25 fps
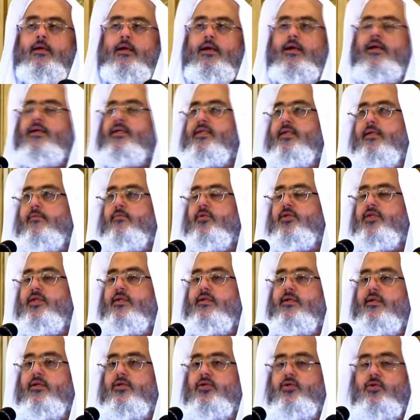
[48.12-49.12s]
ليس
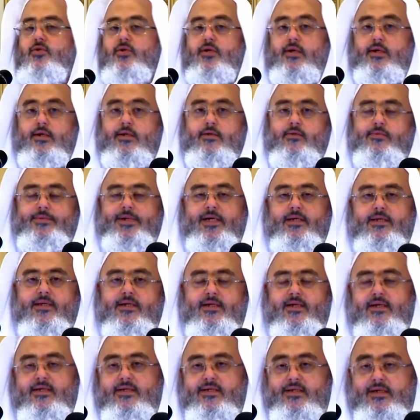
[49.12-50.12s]
مجرد شهرة وبعض
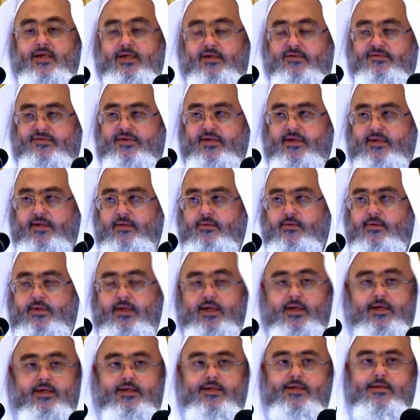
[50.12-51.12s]
الناس لا يفرقون
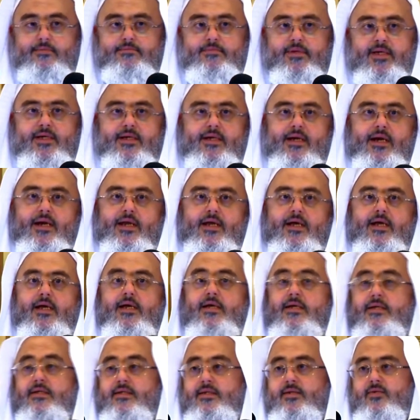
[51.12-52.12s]
أحيانا بين
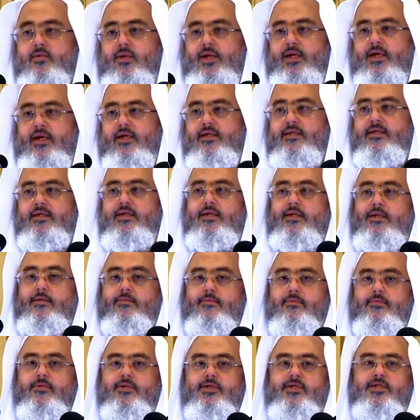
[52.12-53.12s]
القاص
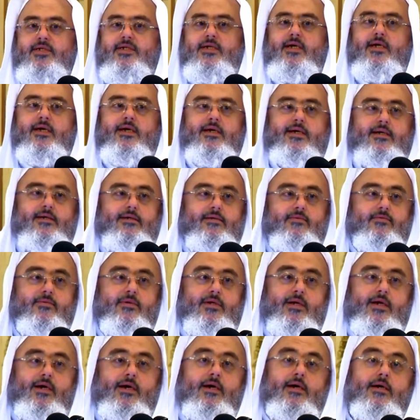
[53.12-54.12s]
والأديب والشاعر
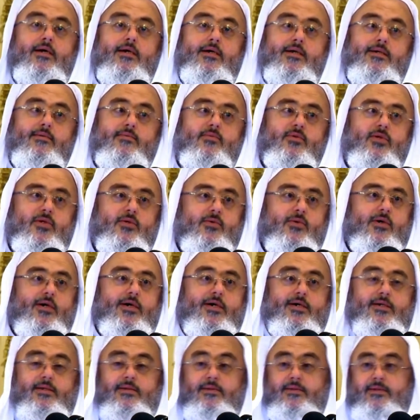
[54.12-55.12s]
والعالم
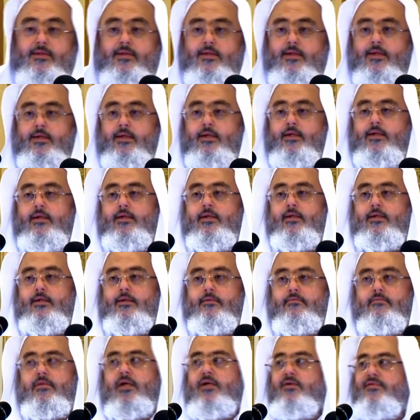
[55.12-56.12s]
والواعظ
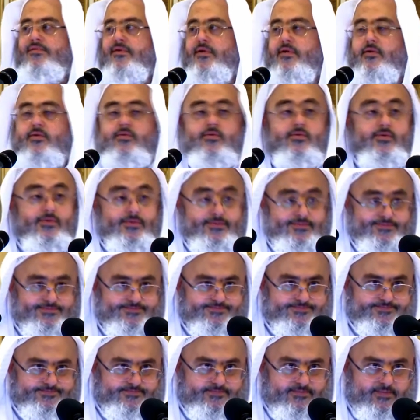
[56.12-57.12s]
ما يفرقون
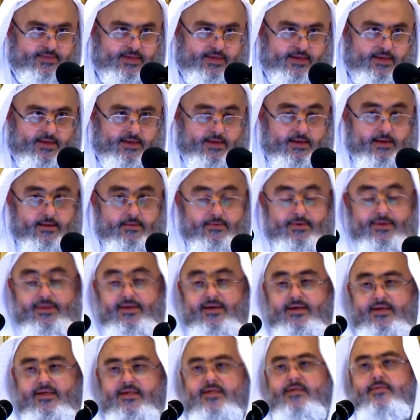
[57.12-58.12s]

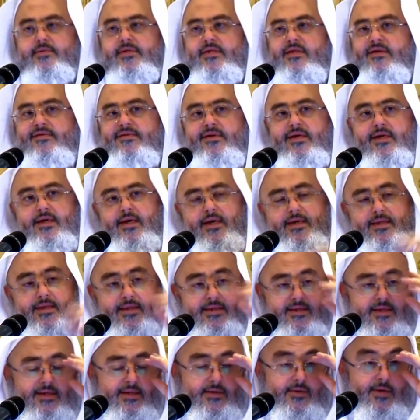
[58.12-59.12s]
وذاك يجب التفريق هذا
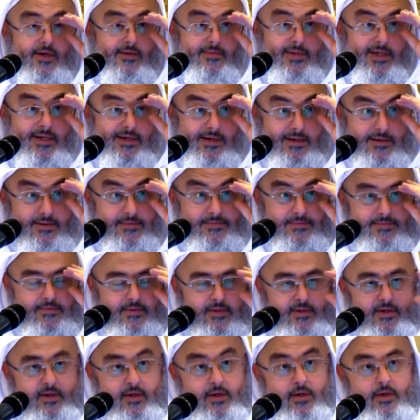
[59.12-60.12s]
دين وأمانة
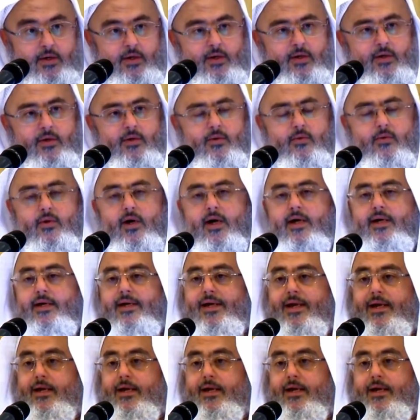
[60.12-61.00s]
وأن